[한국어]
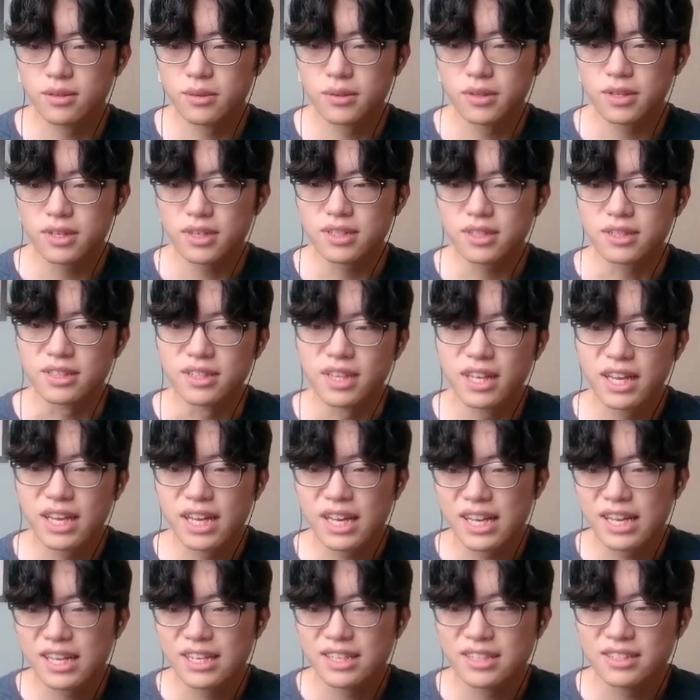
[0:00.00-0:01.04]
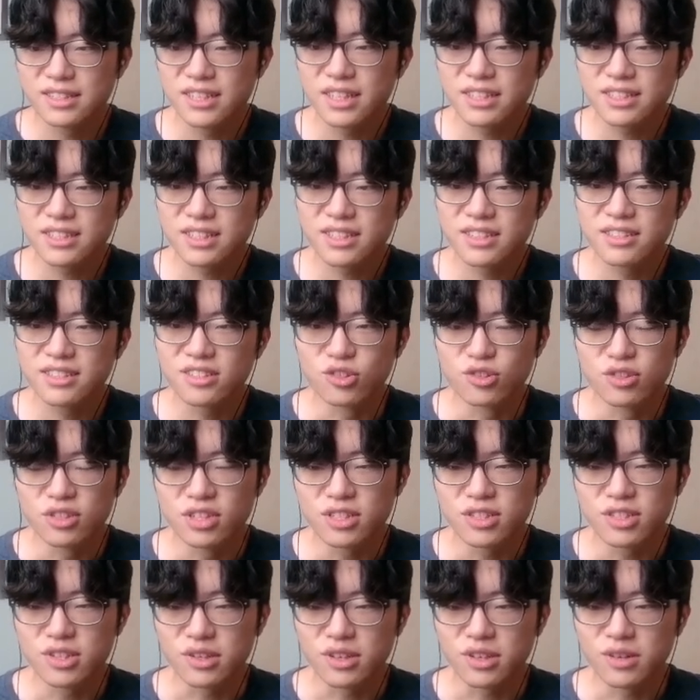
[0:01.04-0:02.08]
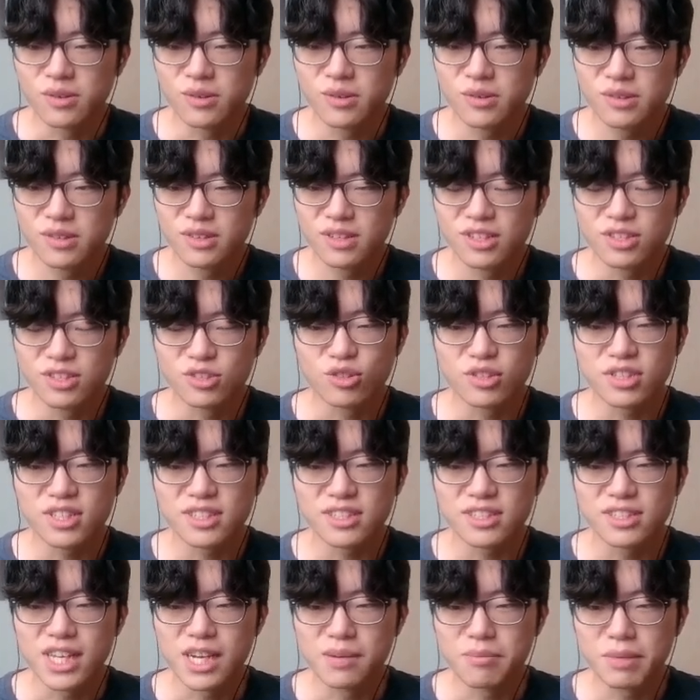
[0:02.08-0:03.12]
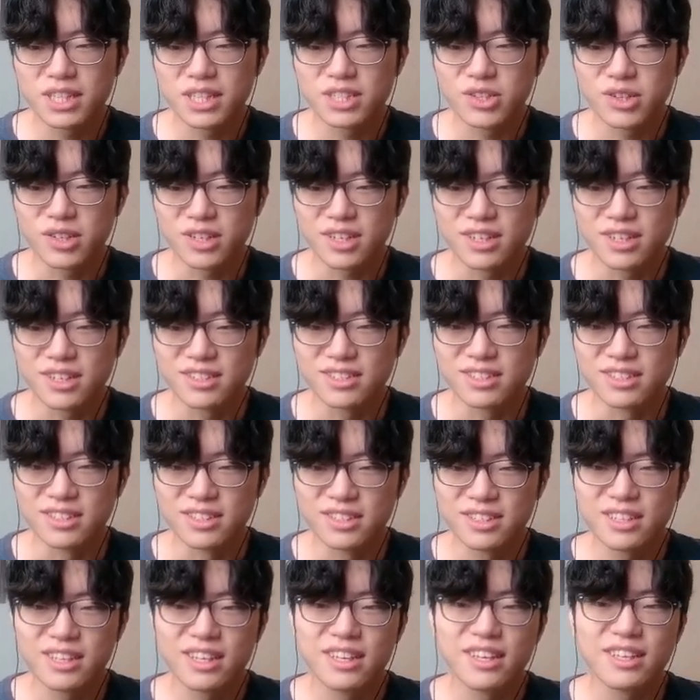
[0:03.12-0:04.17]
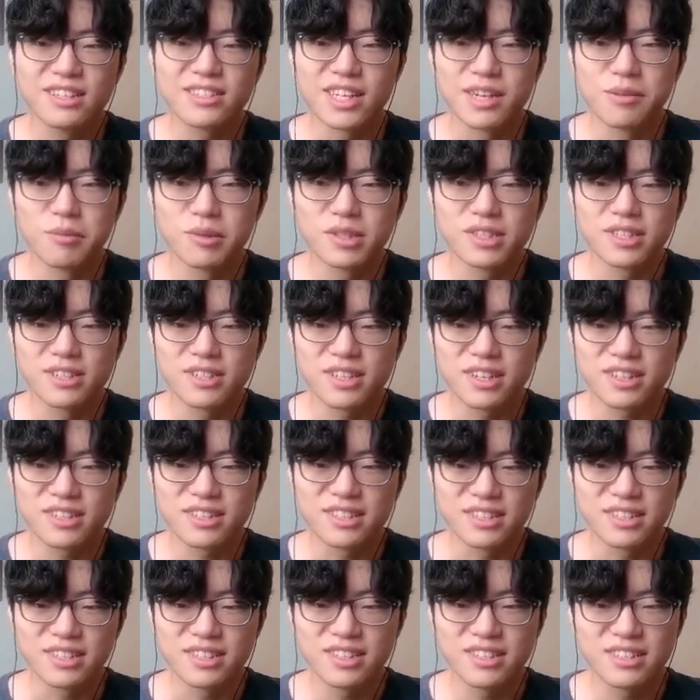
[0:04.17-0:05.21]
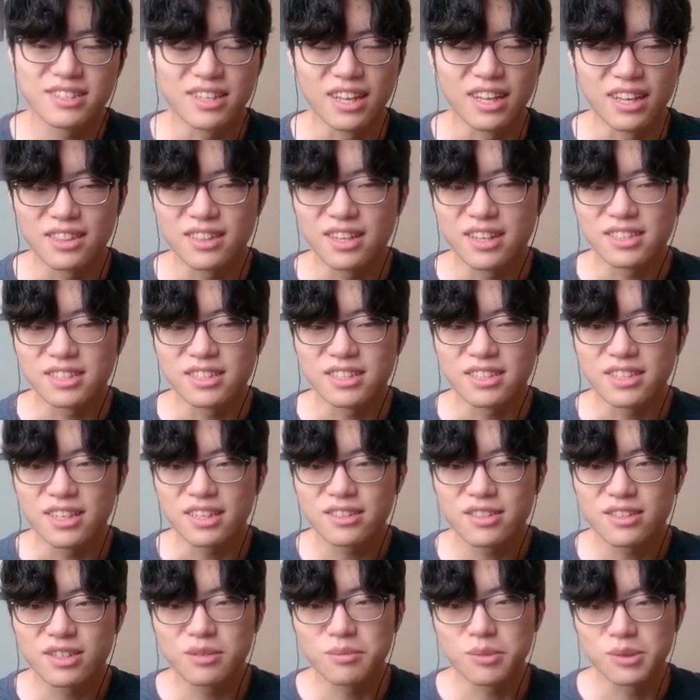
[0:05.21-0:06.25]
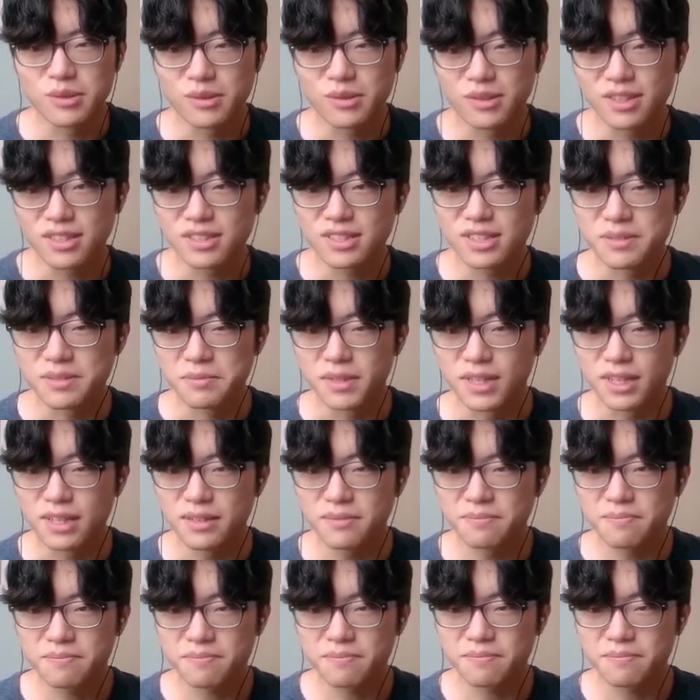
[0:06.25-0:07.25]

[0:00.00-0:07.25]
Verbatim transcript: 오늘은 채식은 윤리적이고 육식은 야만적이라는 잘못된 상식을 낱낱이 깨트려 보도록 하겠습니다.